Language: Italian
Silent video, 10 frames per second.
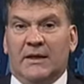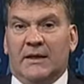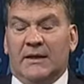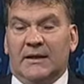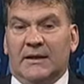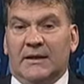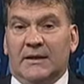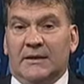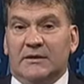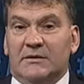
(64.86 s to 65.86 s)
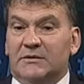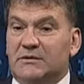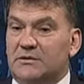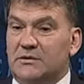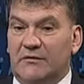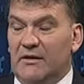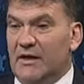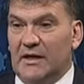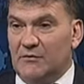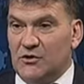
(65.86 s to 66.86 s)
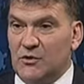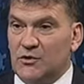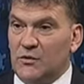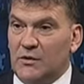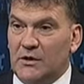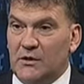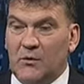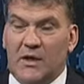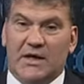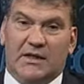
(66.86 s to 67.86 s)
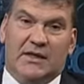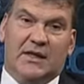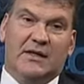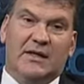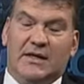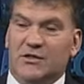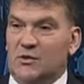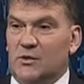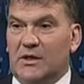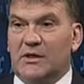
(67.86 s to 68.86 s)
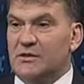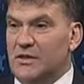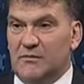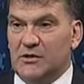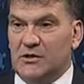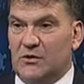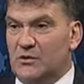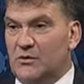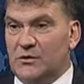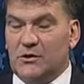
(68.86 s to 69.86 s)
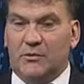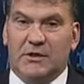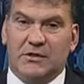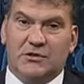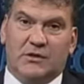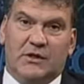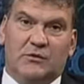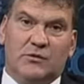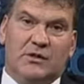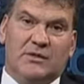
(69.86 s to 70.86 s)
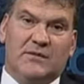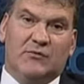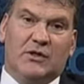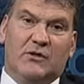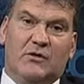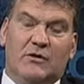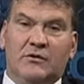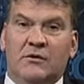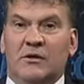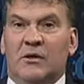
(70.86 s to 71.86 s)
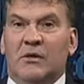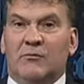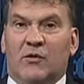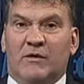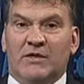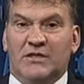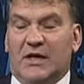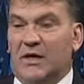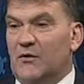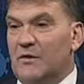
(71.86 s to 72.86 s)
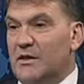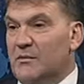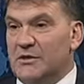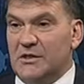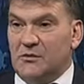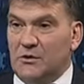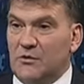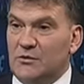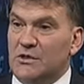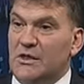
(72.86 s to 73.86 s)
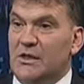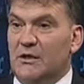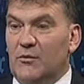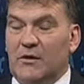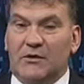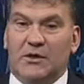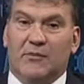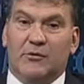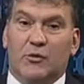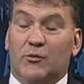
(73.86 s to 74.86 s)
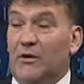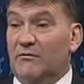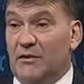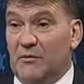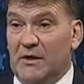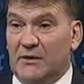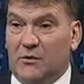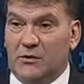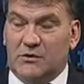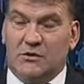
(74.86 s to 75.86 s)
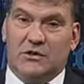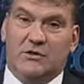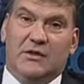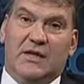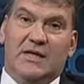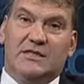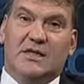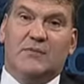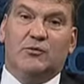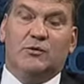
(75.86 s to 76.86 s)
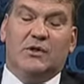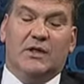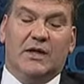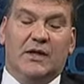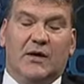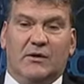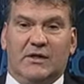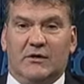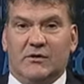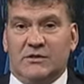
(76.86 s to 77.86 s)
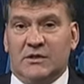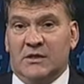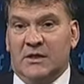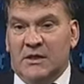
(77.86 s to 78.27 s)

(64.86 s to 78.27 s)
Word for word: eh, di fare una revisione su quello che riguarda la regione ce n'è bisogno, di questo penso che tutti ne siamo d'accordo, prova ne sia che il 90% dei consiglieri o meglio di capigruppo hanno firmato questo disegno di legge che appunto andrà in aula da oggi.